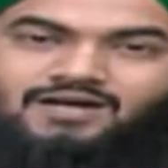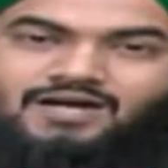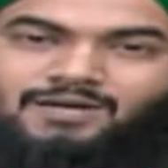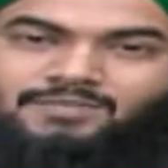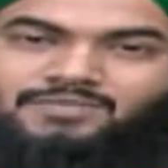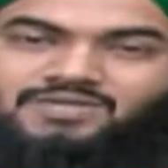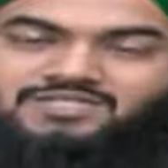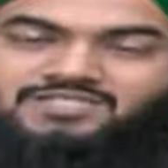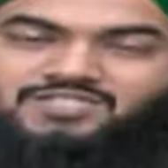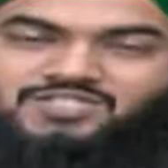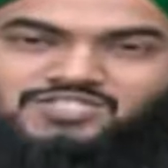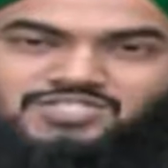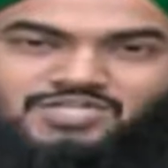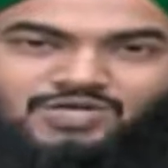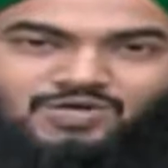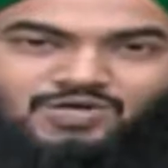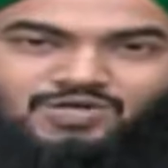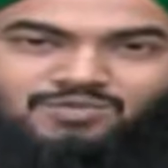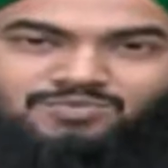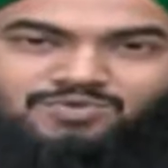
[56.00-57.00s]
আমরা চেষ্টা
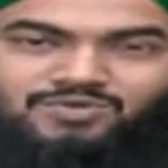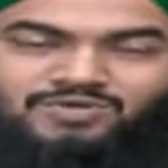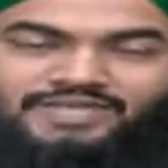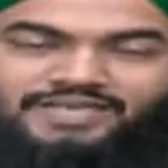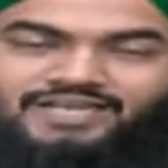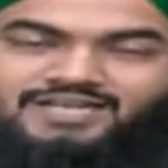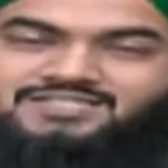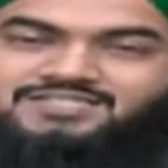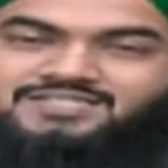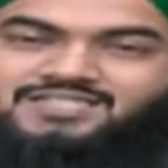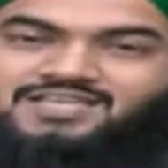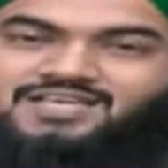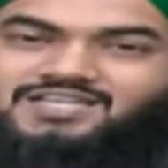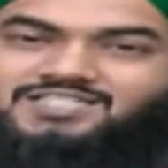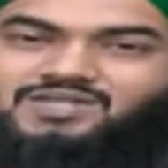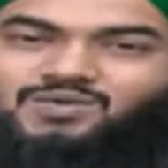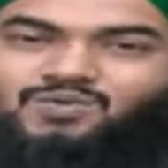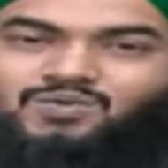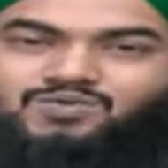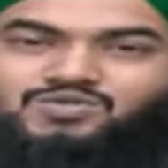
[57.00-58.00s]
করব জ্ঞান
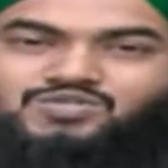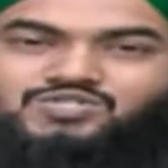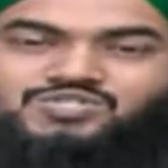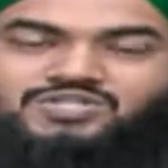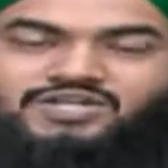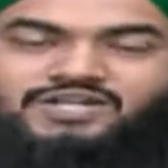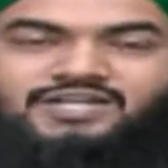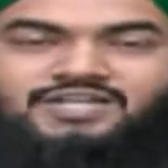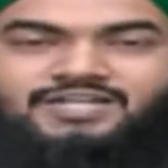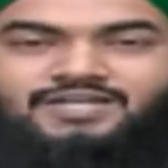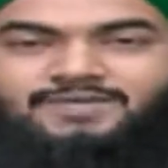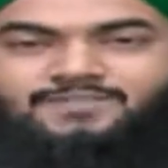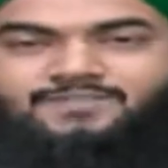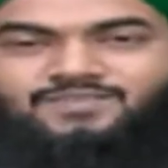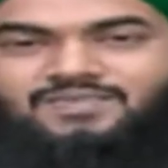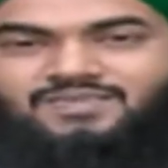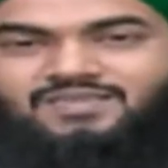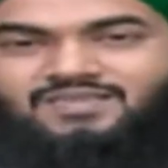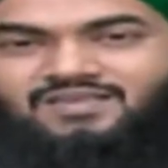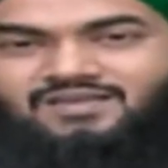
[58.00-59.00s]
জিজ্ঞাসা অনুষ্ঠান নিয়ে
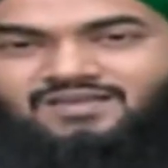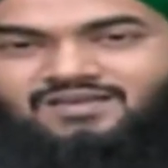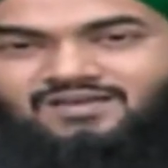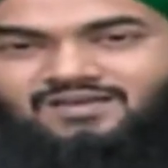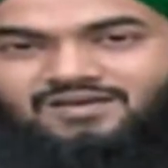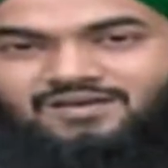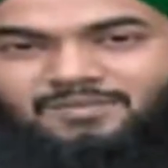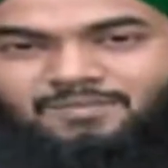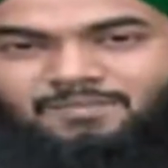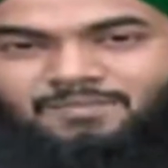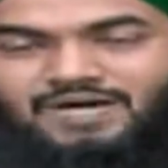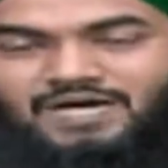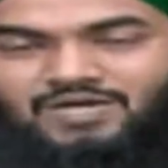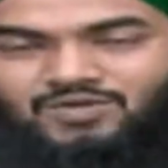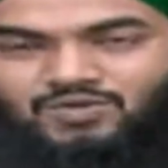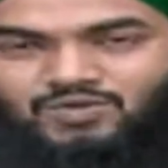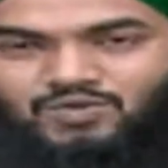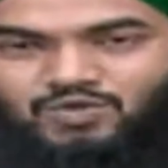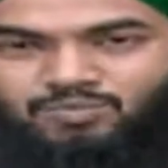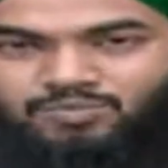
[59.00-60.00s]

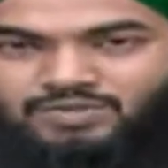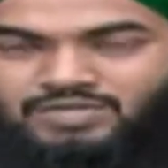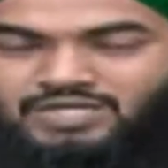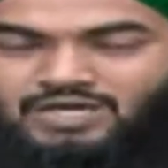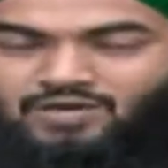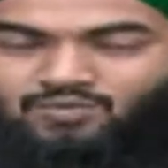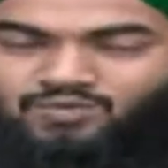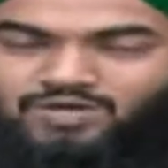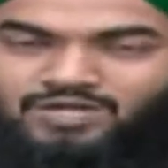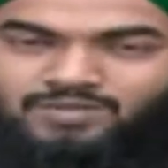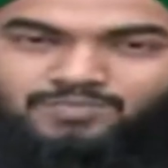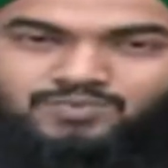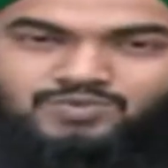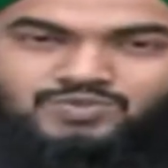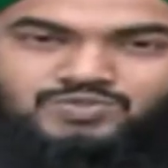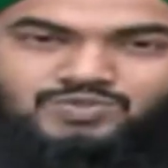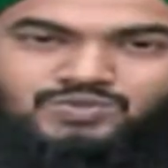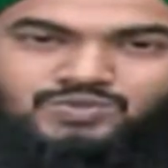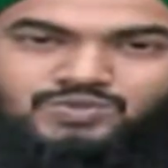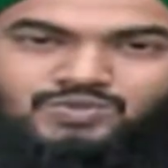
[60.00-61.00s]
বারোই রবিউল আউ্বাল
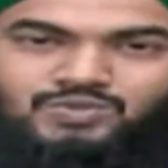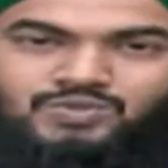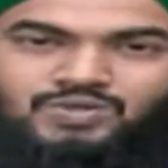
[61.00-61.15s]
পর্যন্ত